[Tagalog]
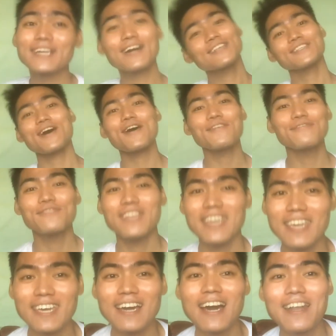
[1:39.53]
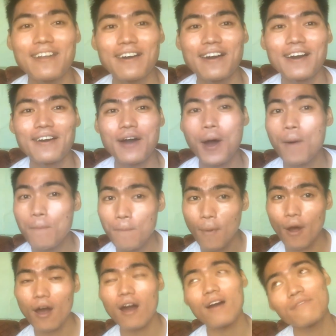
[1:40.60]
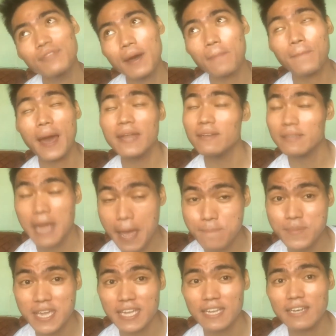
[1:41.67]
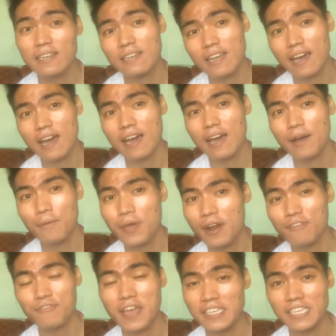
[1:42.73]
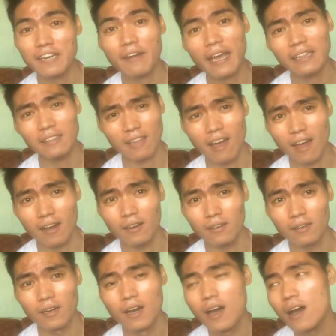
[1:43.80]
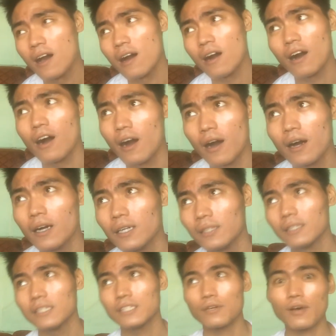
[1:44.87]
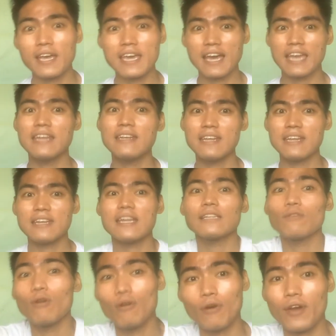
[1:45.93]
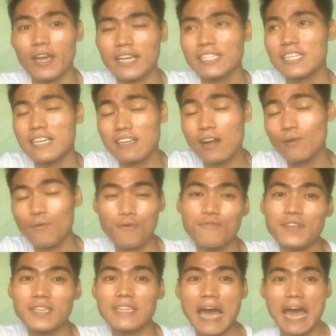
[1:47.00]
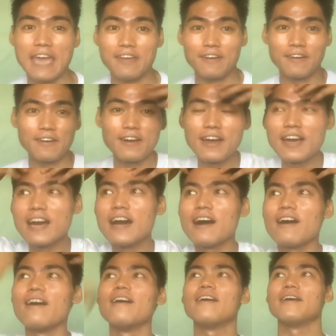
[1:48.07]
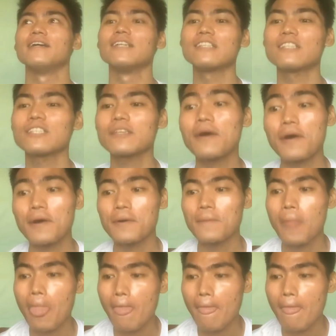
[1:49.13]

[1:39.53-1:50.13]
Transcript: because of the, ano, of, of the pandemic na we are facing right now. Oo. Uh, so, kaya hindi natuloy kasi nagka-COVID tayo. Oo. So,